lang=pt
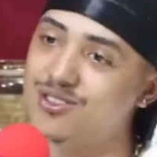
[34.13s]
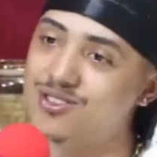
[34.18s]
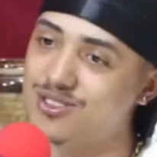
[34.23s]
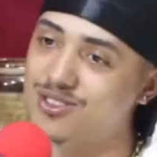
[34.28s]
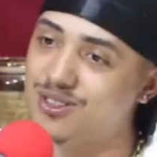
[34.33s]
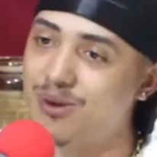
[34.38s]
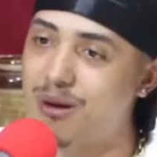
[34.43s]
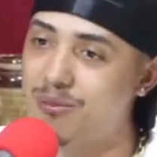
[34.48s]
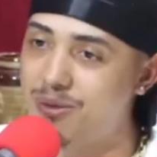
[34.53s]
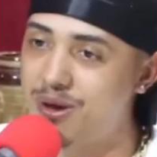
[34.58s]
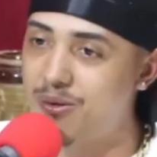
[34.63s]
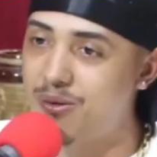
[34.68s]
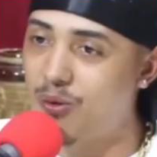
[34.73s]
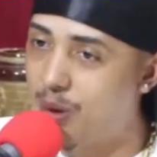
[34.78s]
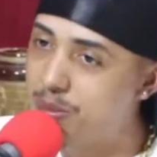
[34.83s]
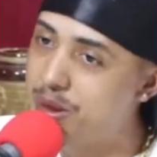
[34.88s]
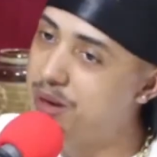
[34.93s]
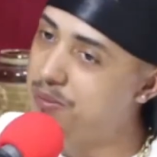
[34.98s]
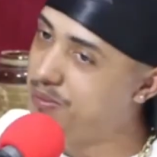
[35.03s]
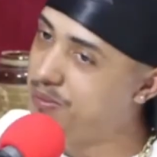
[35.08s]
uma
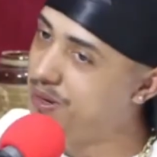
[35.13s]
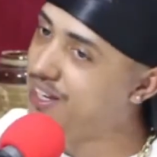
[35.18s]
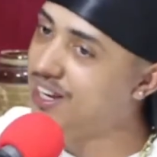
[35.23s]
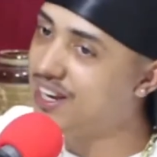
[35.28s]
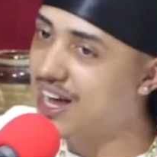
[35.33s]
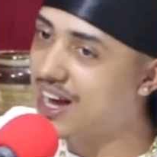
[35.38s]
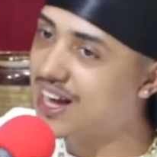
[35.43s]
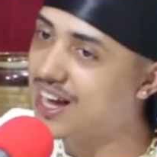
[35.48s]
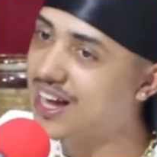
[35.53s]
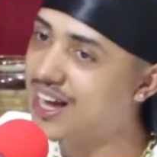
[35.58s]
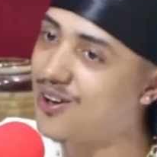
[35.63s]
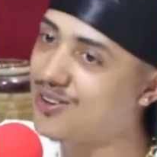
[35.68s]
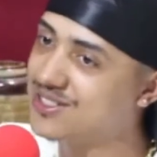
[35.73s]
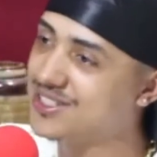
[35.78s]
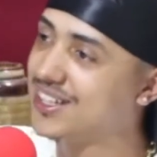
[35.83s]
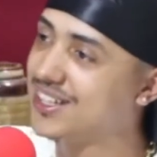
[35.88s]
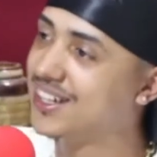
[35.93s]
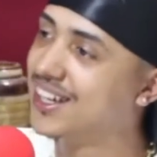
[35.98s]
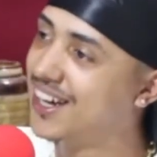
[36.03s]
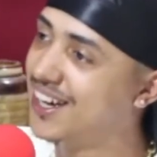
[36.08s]
bebida na calça,
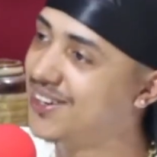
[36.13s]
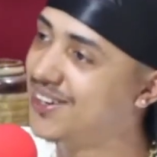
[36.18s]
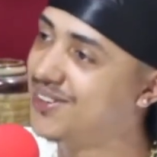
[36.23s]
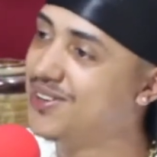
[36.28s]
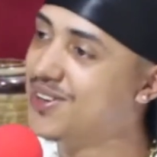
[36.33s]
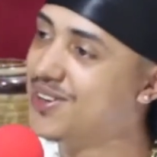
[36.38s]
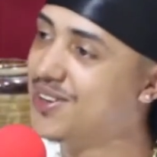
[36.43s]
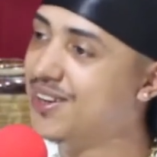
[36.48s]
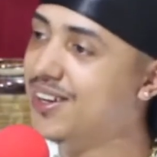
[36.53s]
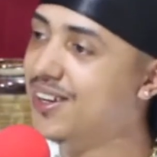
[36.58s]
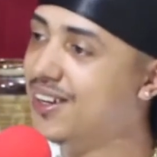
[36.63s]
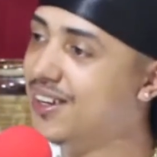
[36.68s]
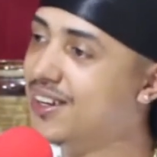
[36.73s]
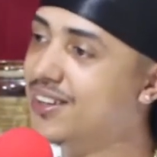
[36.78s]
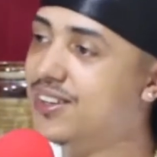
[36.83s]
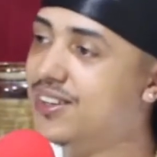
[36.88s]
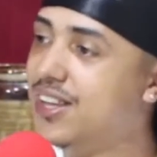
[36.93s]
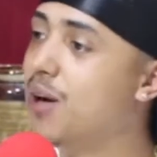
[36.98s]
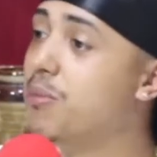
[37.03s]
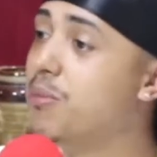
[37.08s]
tá ligado?
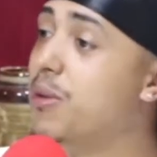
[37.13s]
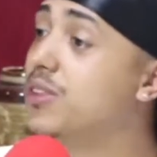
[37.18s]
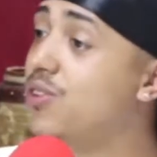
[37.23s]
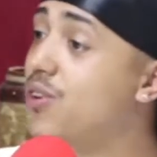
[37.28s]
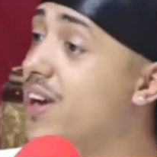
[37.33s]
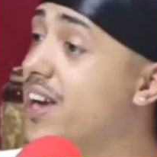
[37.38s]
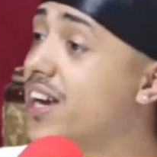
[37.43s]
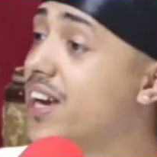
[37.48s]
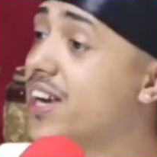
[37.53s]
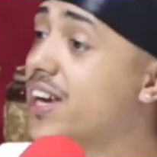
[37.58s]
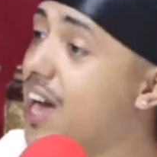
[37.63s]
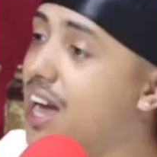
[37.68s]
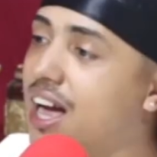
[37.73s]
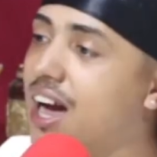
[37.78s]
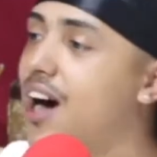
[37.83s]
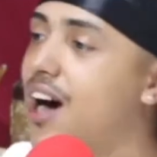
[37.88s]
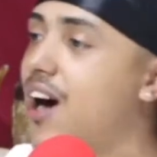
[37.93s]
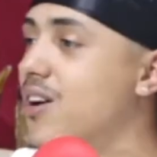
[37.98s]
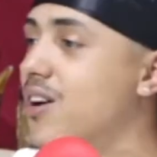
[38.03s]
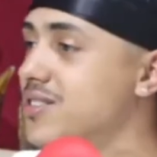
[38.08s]
Derramei drink criar, na né,
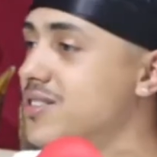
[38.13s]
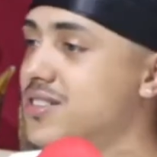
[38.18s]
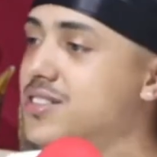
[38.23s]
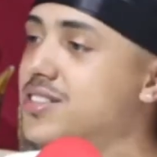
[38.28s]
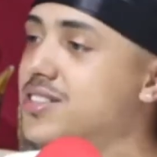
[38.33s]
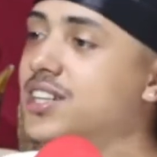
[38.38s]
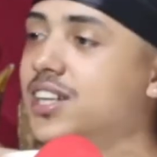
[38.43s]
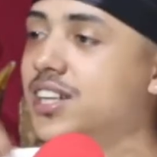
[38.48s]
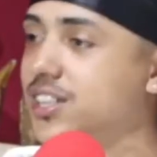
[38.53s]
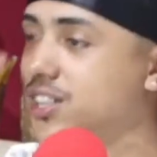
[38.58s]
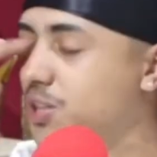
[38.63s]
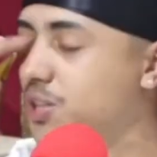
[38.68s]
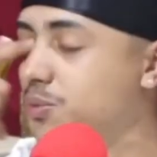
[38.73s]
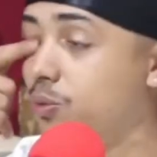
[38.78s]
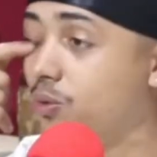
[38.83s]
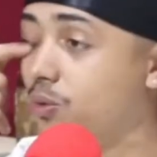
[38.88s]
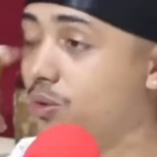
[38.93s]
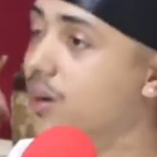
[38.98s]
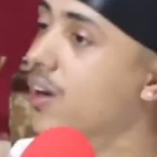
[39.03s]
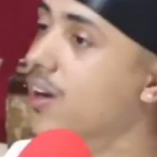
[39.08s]
calça, né, sim,
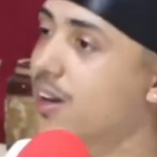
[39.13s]
tipo...